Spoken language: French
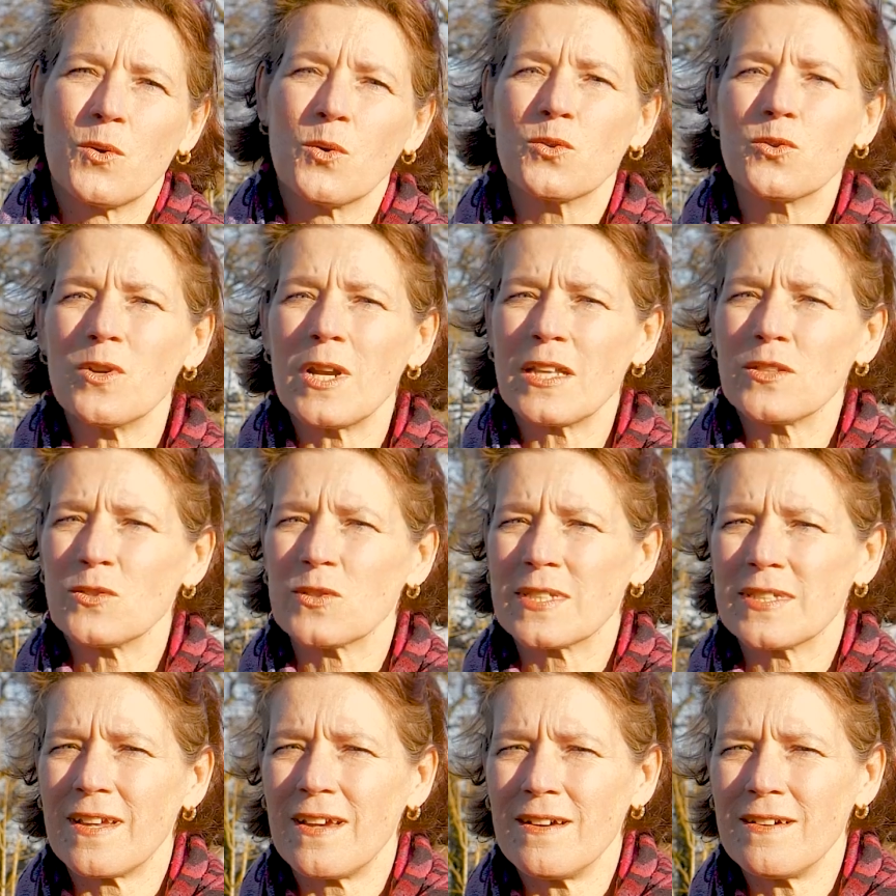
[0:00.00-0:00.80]
Au-delà
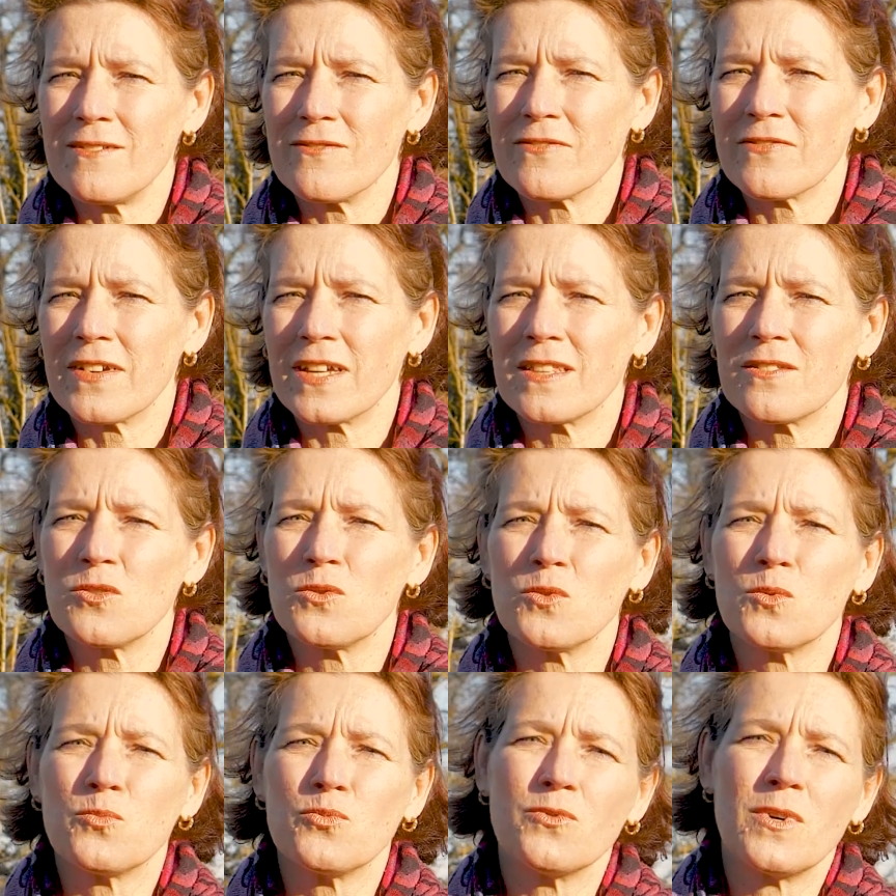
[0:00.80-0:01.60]
de ça, en
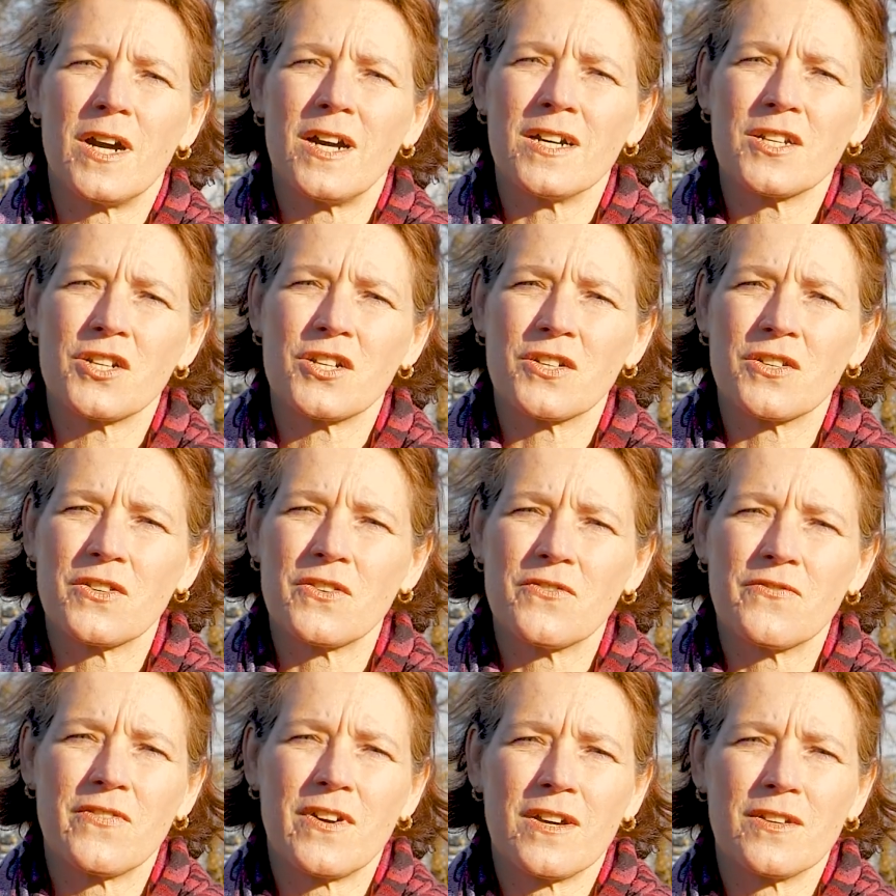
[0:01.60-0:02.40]
fait, une bourrache
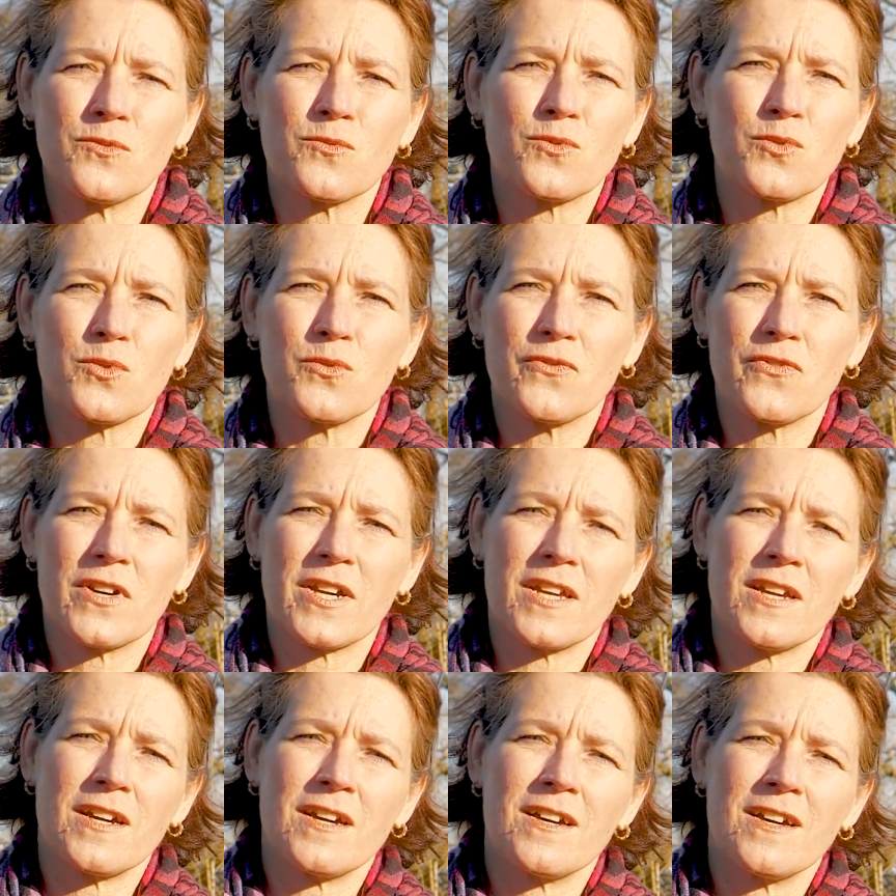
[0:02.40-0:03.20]
va nous
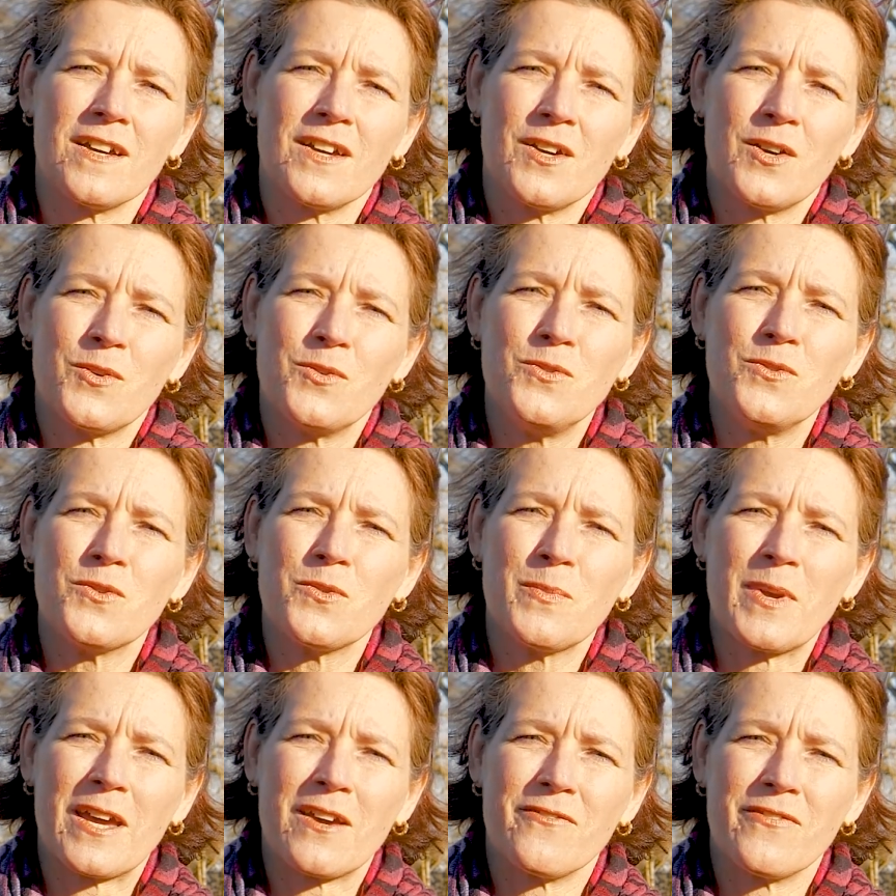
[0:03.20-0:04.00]
offrir
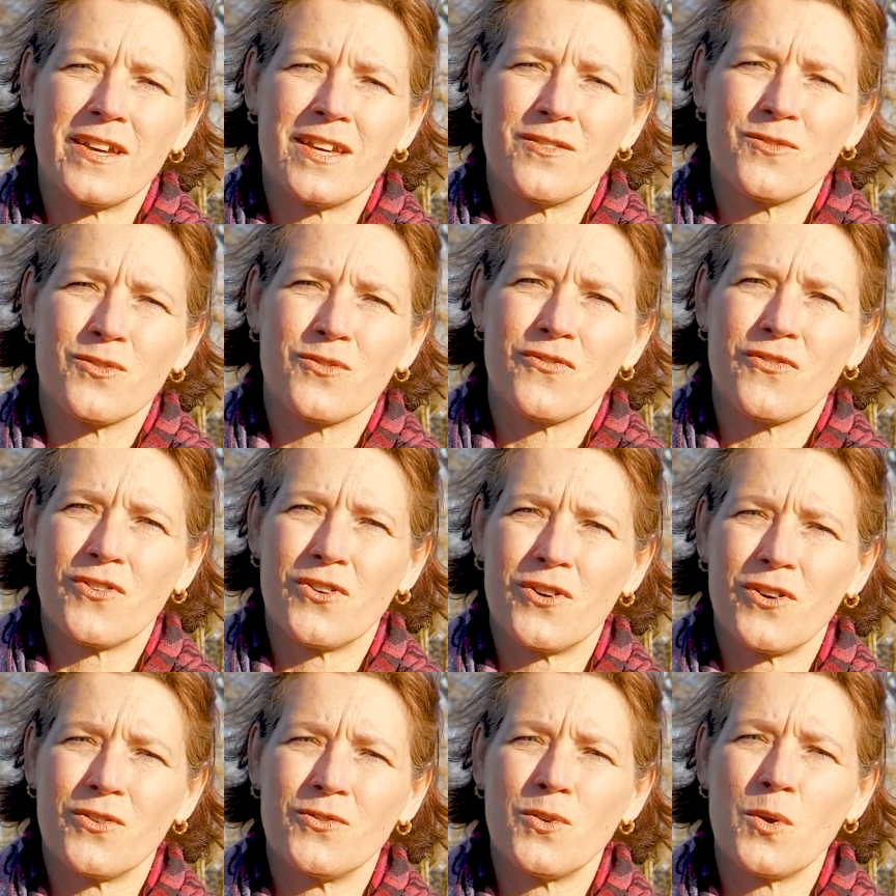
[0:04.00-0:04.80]
une merveille de
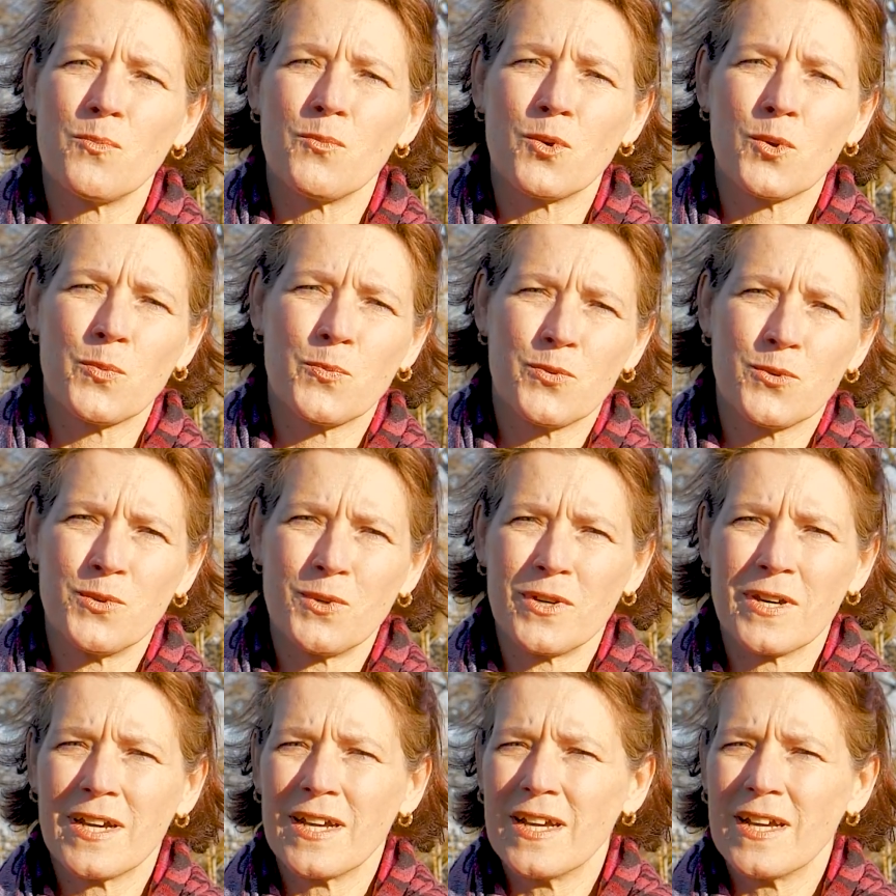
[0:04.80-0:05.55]
fleurs d'un bleu pur